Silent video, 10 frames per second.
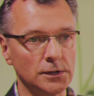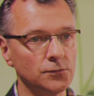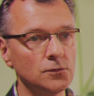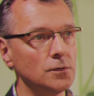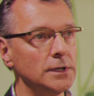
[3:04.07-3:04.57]
Das
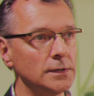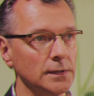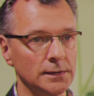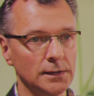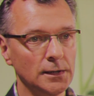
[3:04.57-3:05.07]
funktioniert
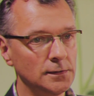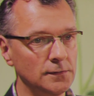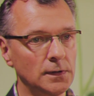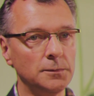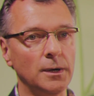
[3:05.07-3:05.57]
nicht.
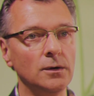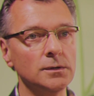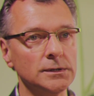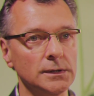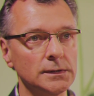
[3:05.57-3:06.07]
Diesen Rat
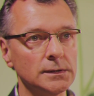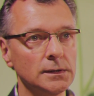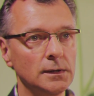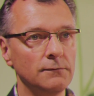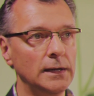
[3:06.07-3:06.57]
brauche ich nicht.
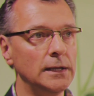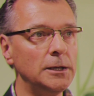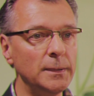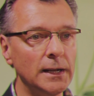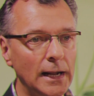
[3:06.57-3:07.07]
Weil
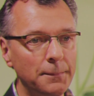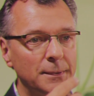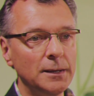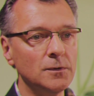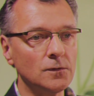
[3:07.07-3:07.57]
ich bin ein
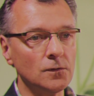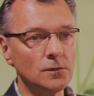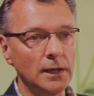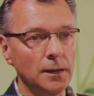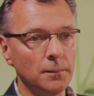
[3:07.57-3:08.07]
abgebendes
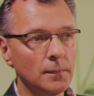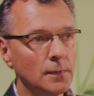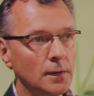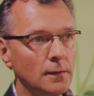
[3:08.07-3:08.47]
System.